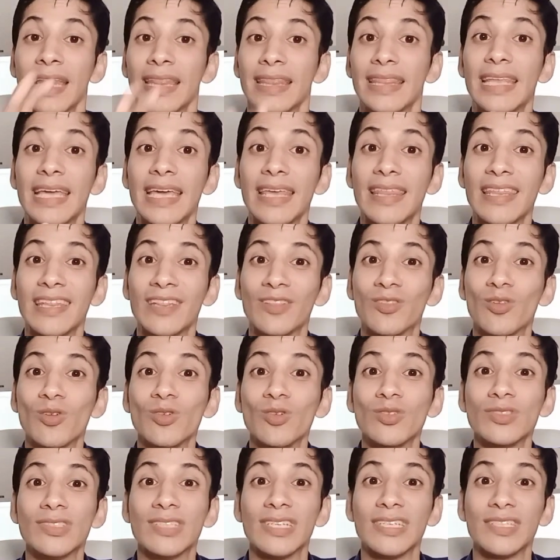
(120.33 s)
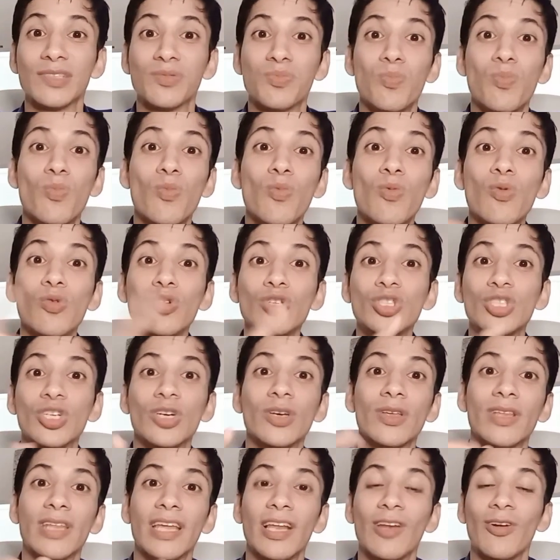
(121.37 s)
Desde entonces,
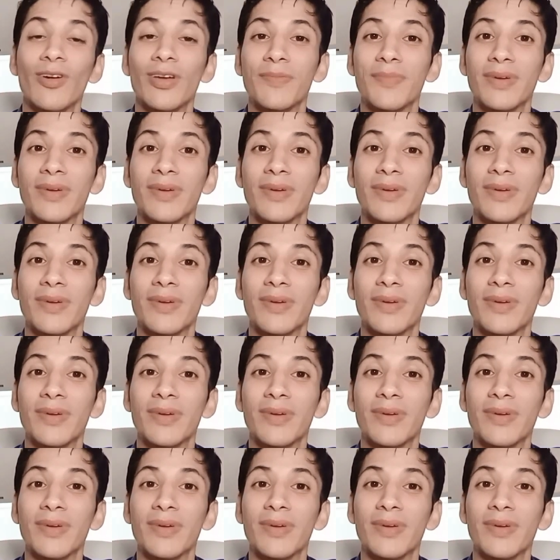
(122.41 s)
muchos de los